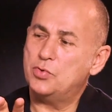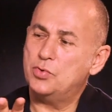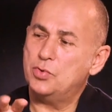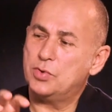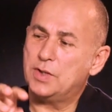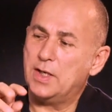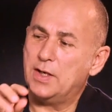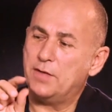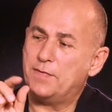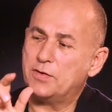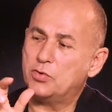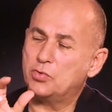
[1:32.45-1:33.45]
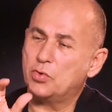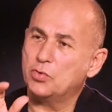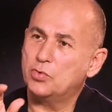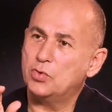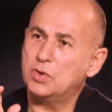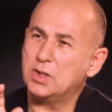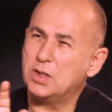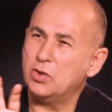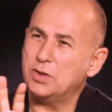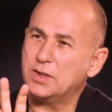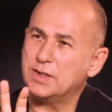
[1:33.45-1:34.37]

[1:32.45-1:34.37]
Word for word: giù che era fatta con tutti i chiodi,